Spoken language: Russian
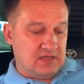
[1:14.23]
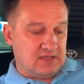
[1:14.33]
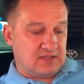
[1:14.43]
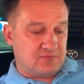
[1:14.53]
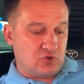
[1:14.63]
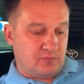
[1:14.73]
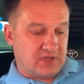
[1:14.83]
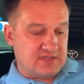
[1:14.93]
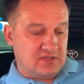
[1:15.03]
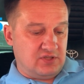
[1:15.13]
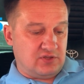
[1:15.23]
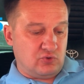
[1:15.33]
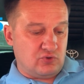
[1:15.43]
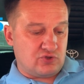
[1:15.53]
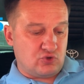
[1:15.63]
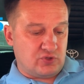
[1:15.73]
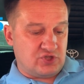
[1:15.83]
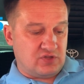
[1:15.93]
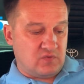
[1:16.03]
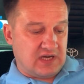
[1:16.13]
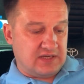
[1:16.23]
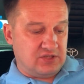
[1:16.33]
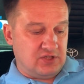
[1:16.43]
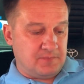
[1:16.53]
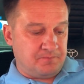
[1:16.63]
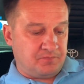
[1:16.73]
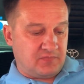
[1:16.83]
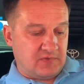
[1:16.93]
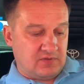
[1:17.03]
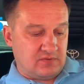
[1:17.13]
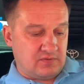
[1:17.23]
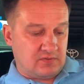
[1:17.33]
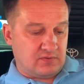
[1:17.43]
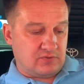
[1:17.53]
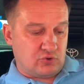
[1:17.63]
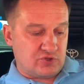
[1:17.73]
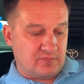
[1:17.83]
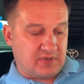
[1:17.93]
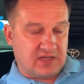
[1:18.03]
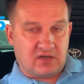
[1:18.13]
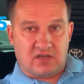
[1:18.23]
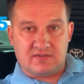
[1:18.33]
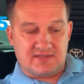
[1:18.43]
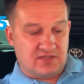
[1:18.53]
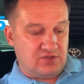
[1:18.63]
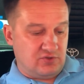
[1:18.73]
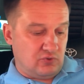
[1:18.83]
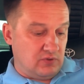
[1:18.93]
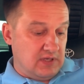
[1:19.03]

Это все про Зенит. Ну и Сочи 2-1 а, тоже проиграл Зениту.